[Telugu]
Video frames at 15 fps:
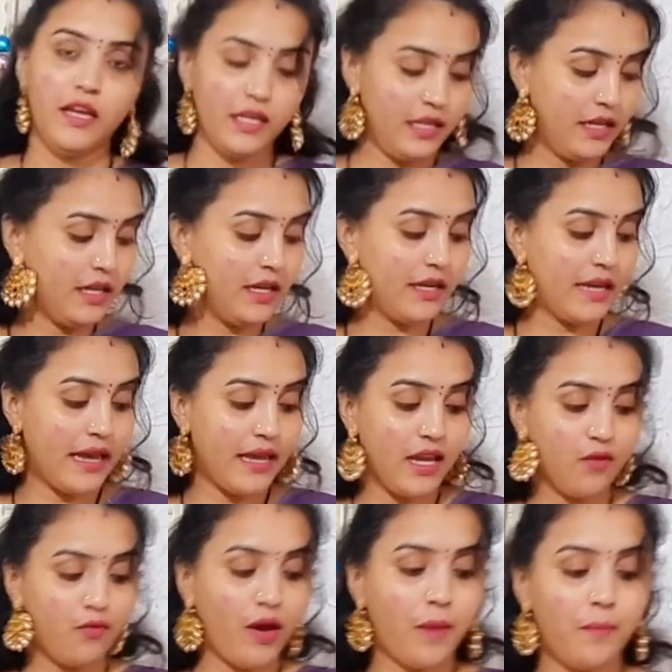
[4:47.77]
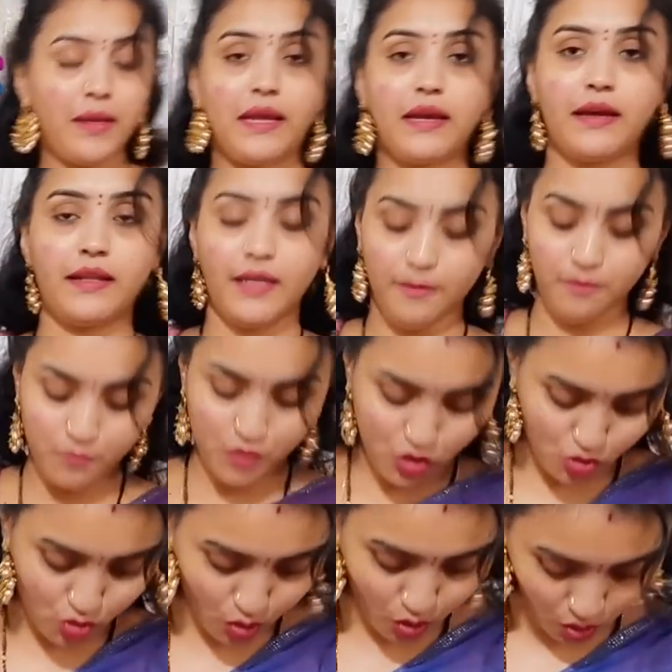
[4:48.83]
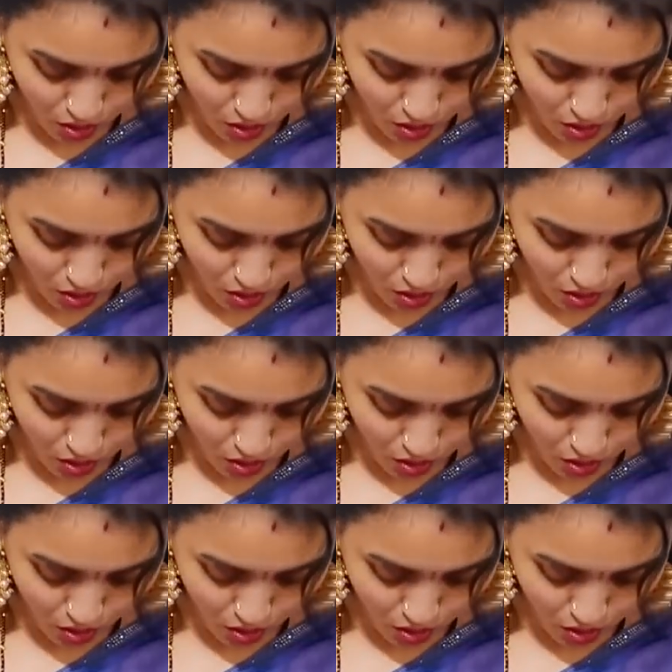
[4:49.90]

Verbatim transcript: ఇది డైయింగ్ ఫ్యాబ్రిక్ కదా సో